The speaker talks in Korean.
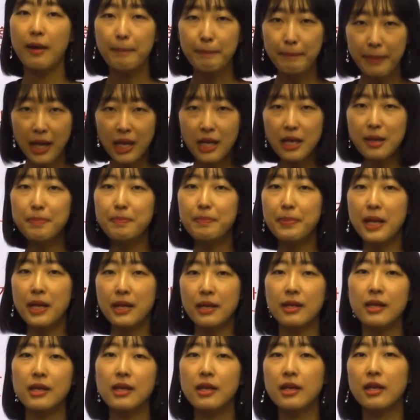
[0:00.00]

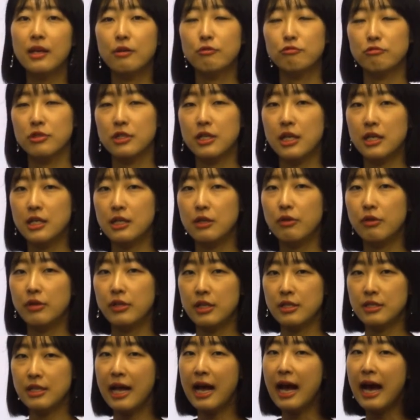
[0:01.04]
빨리빨리 우리가 이거에
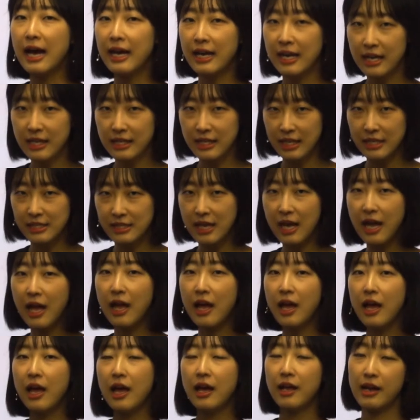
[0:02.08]
대해서
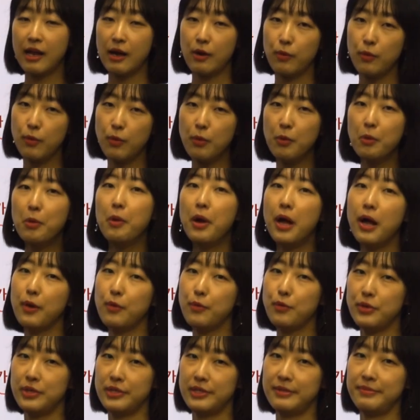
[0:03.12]
알아내자라고
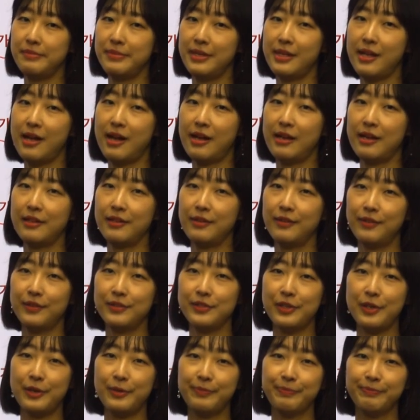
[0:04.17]
하고 있습니다. 라는
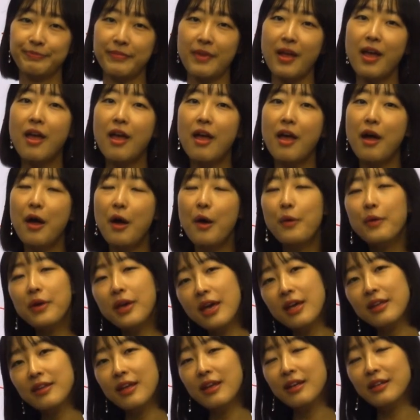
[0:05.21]
거죠.
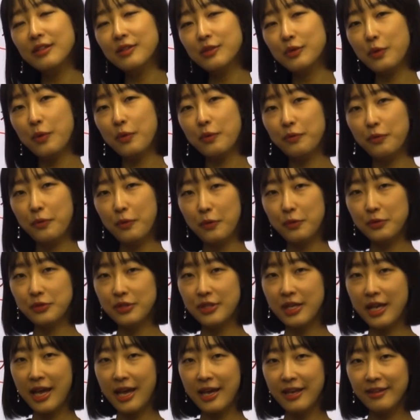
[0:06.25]
Okay, that is all for
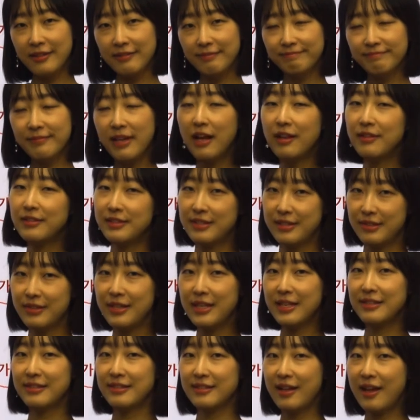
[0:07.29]
today. I'll see you
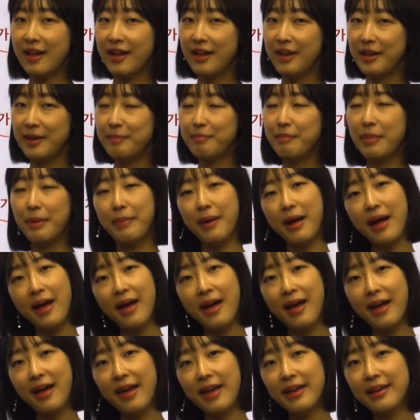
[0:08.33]
next time. Bye
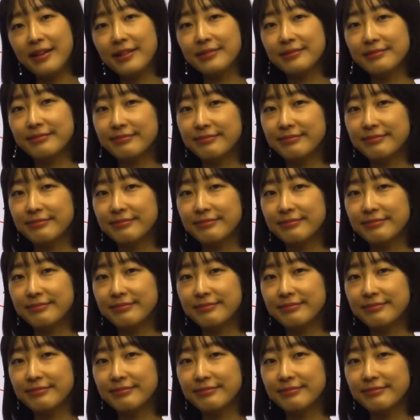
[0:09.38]
bye.